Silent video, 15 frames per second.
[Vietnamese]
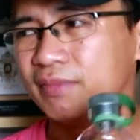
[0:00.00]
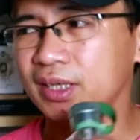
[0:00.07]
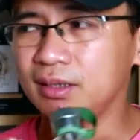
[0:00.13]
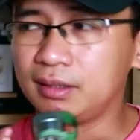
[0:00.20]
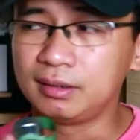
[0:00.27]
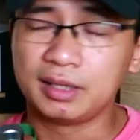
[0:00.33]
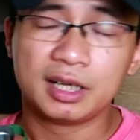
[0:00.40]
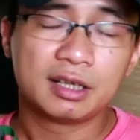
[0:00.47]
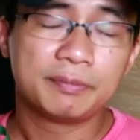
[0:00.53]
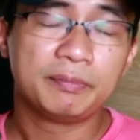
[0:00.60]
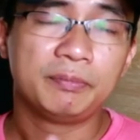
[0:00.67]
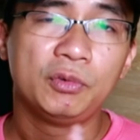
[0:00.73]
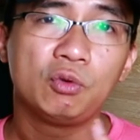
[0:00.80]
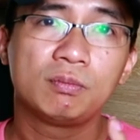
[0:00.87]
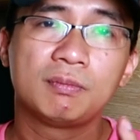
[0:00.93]
Mình thực tế là
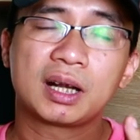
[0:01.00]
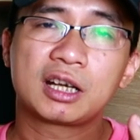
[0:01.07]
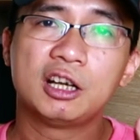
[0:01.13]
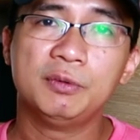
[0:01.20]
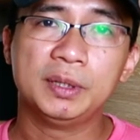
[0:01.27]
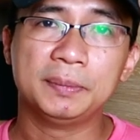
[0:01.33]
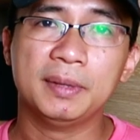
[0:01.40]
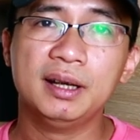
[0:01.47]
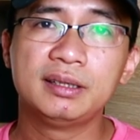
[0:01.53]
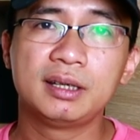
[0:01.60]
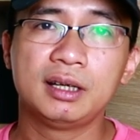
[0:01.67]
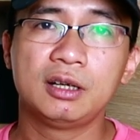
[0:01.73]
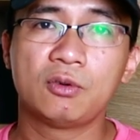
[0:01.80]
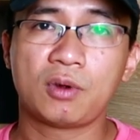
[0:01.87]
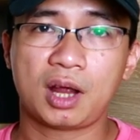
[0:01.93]
lúc bắt đầu mình mới
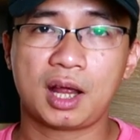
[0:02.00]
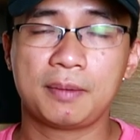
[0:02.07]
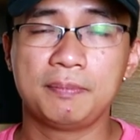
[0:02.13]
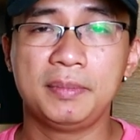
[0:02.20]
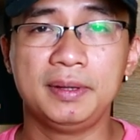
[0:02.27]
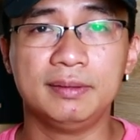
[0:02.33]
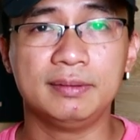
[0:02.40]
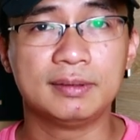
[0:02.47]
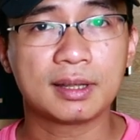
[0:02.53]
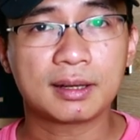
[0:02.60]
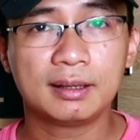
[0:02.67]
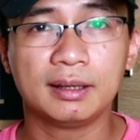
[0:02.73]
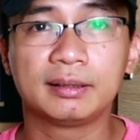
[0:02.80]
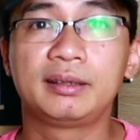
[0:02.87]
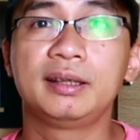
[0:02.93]
chơi nước hoa, mình
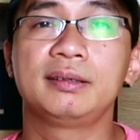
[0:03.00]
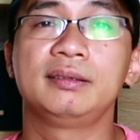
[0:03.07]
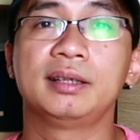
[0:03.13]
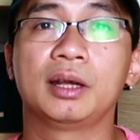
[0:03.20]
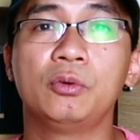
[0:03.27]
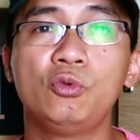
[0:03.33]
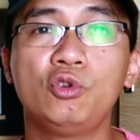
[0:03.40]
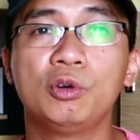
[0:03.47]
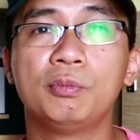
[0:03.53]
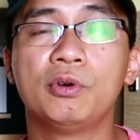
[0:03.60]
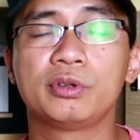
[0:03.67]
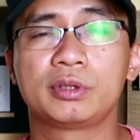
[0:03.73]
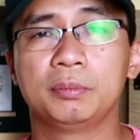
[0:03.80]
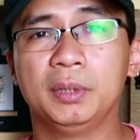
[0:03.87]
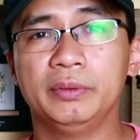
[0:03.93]
rất là thích nhà Hugo
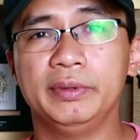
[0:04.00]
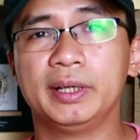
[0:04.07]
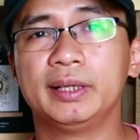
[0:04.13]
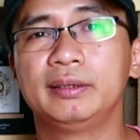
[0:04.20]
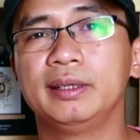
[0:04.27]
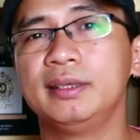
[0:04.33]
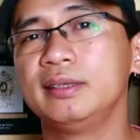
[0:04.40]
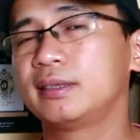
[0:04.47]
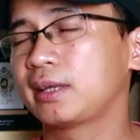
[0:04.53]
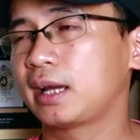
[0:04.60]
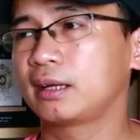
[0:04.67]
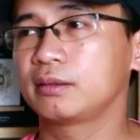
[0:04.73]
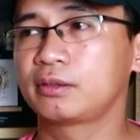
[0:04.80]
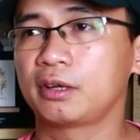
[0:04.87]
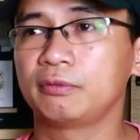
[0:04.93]
Boss bởi vì cái tính
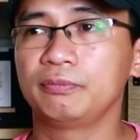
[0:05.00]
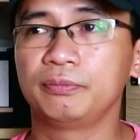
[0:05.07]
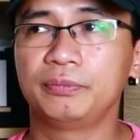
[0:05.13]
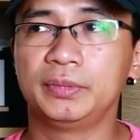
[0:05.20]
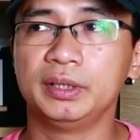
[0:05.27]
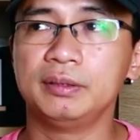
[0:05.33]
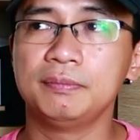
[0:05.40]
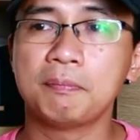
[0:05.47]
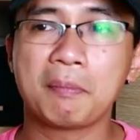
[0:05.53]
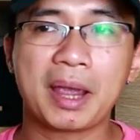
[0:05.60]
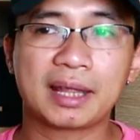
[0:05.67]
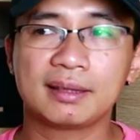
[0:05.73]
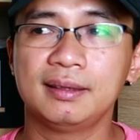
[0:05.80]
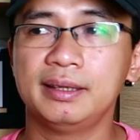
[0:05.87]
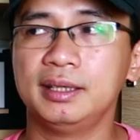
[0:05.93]
sang trọng, tính
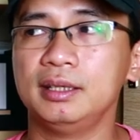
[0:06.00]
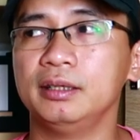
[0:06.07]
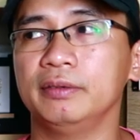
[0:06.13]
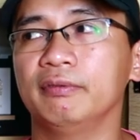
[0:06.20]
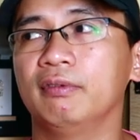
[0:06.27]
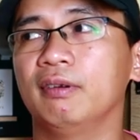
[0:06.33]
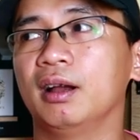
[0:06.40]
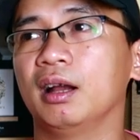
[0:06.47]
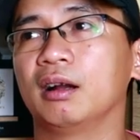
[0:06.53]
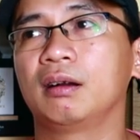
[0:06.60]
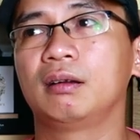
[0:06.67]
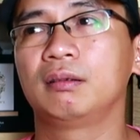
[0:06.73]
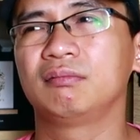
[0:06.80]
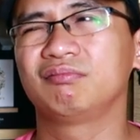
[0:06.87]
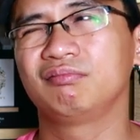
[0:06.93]
manly, và
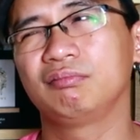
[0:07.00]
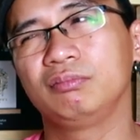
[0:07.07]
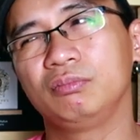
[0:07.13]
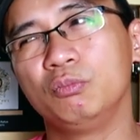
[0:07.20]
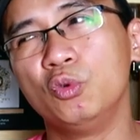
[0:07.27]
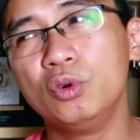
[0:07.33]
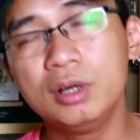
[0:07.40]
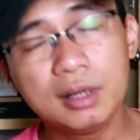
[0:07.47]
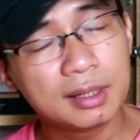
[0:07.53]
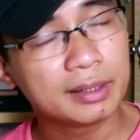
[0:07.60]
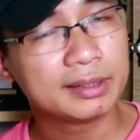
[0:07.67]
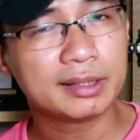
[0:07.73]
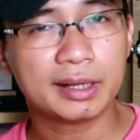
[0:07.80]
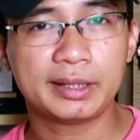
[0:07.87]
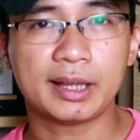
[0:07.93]
mùi hương
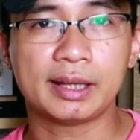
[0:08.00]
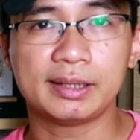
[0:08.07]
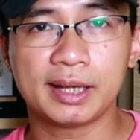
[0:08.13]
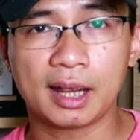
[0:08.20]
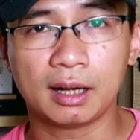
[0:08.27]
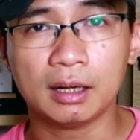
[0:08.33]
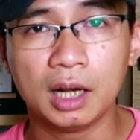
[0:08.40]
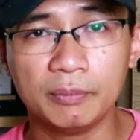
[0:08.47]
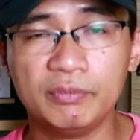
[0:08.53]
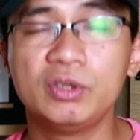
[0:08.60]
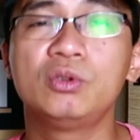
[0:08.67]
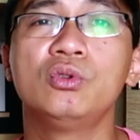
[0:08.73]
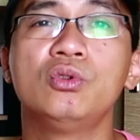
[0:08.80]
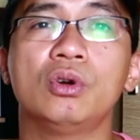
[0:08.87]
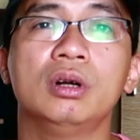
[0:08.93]
thì rất là nhẹ nhàng, hợp
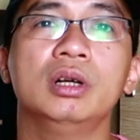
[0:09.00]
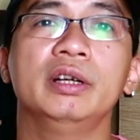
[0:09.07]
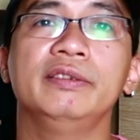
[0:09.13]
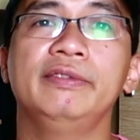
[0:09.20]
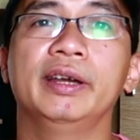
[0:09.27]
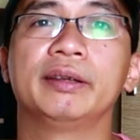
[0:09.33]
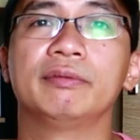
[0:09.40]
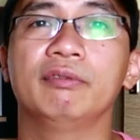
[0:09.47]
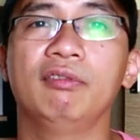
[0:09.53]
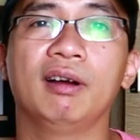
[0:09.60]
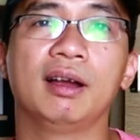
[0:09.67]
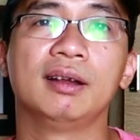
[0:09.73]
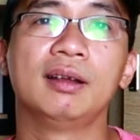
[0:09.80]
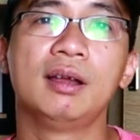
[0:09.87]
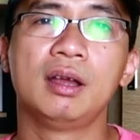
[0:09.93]
với gu của người Việt
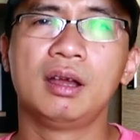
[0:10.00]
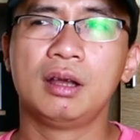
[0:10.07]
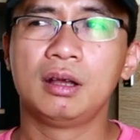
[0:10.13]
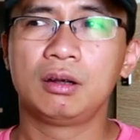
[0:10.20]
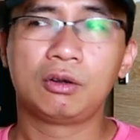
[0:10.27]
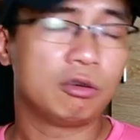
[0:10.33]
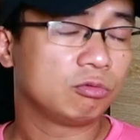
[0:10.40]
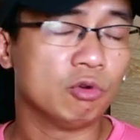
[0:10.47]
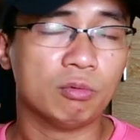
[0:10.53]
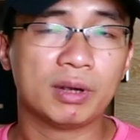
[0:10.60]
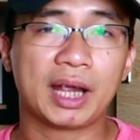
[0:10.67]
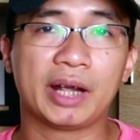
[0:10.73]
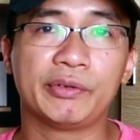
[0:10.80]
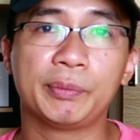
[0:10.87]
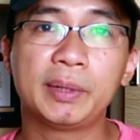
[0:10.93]
và không đụng
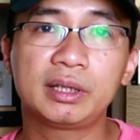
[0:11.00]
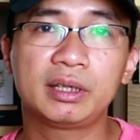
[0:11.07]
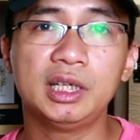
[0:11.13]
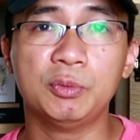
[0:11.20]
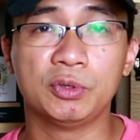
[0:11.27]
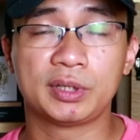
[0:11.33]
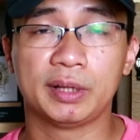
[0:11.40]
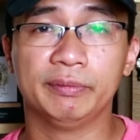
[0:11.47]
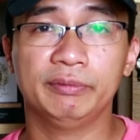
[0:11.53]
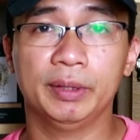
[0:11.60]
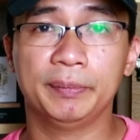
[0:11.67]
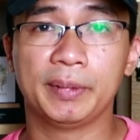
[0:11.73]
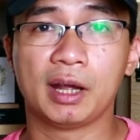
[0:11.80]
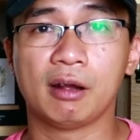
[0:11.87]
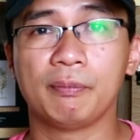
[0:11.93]
hàng với bất kỳ một sản
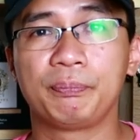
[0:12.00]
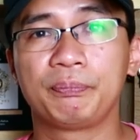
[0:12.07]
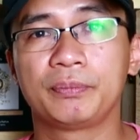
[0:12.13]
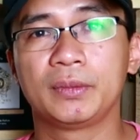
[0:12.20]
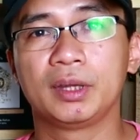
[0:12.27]
phẩm nào.